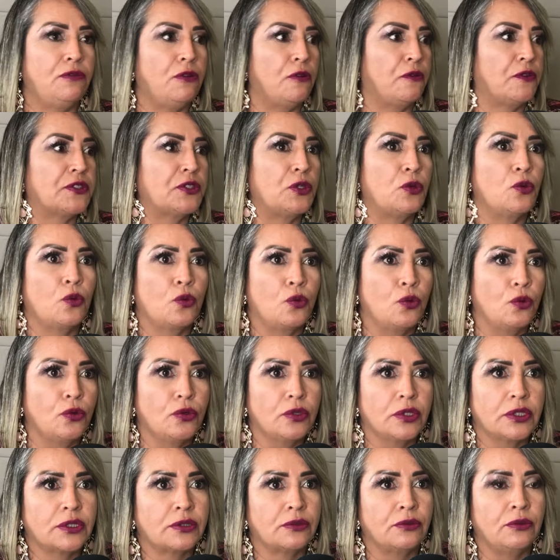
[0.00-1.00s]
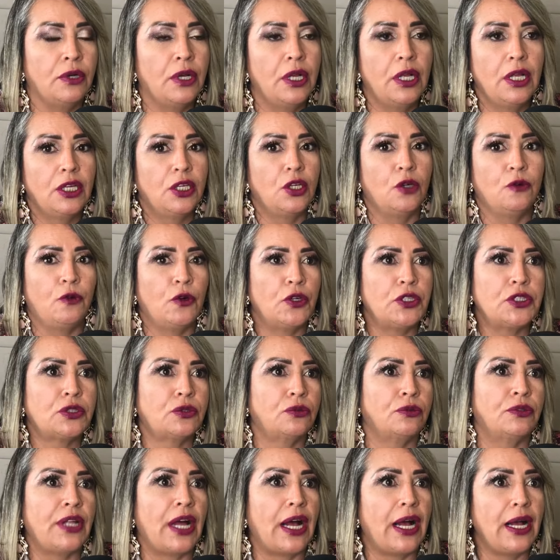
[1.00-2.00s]
eu vou fazer um curso, eu vou
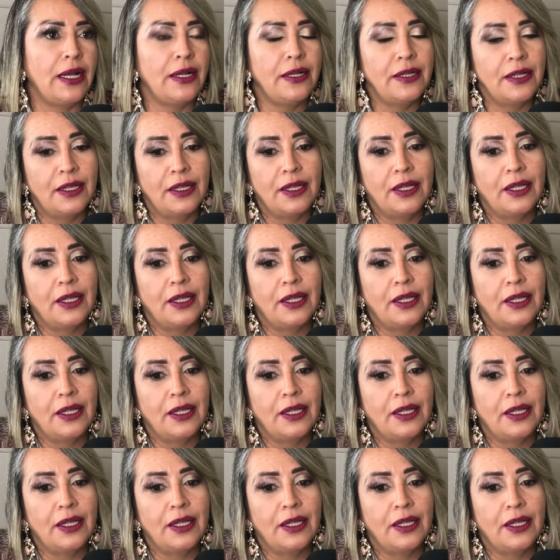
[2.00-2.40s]
estudar